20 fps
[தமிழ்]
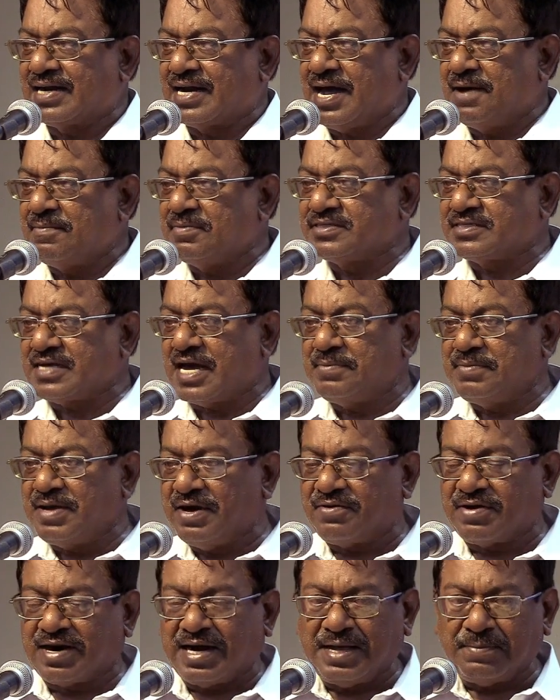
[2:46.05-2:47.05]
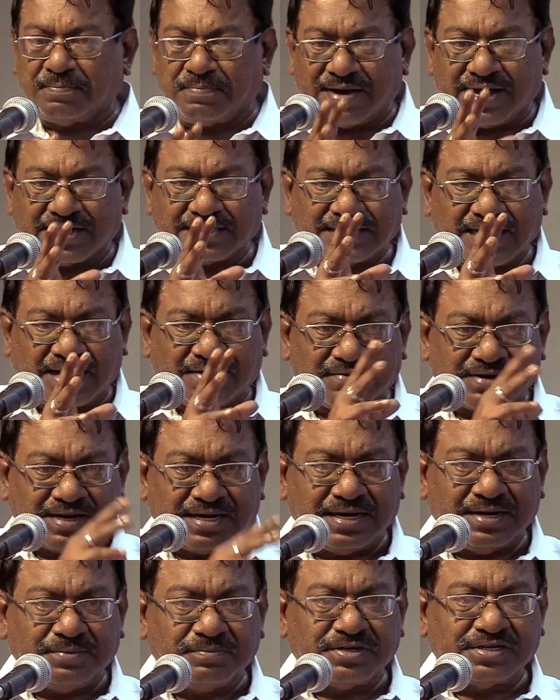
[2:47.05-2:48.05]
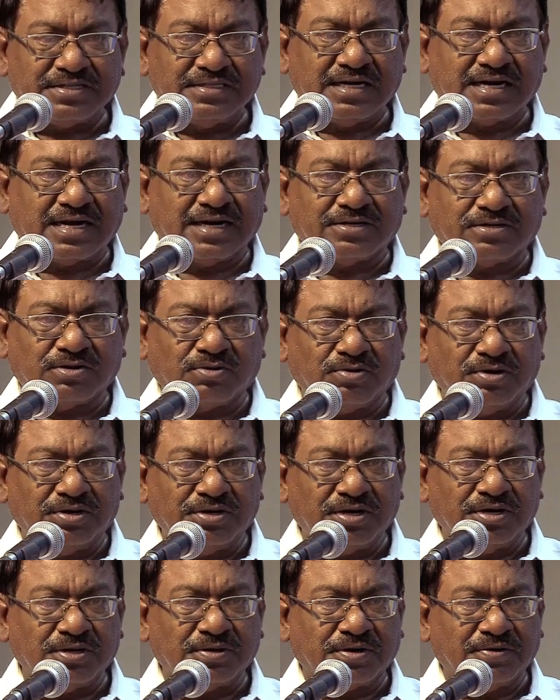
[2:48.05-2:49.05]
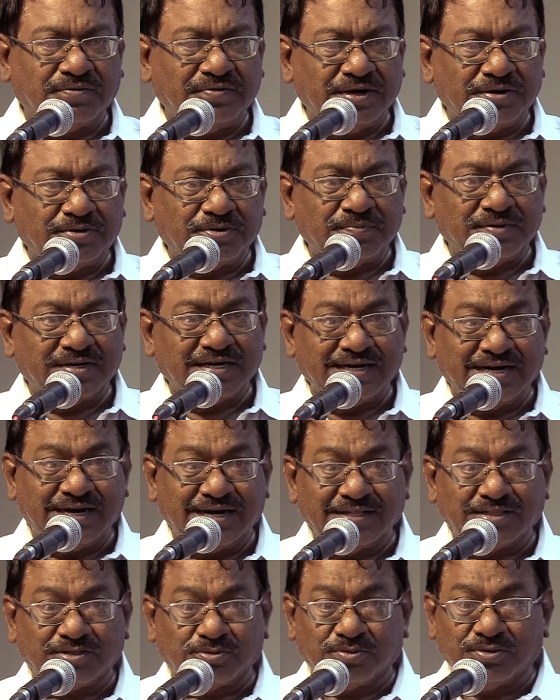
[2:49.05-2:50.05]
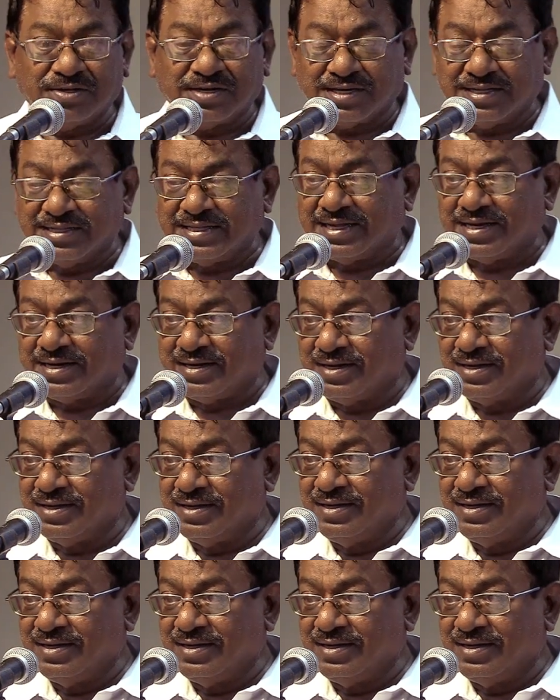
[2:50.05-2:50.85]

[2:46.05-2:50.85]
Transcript: ராமசாமி அவர்களை பார்த்து அவர்களிடமிருந்து கற்றுக்கொண்டு இருக்க வேண்டும் என்று நினைத்து கொண்டிருந்தேன்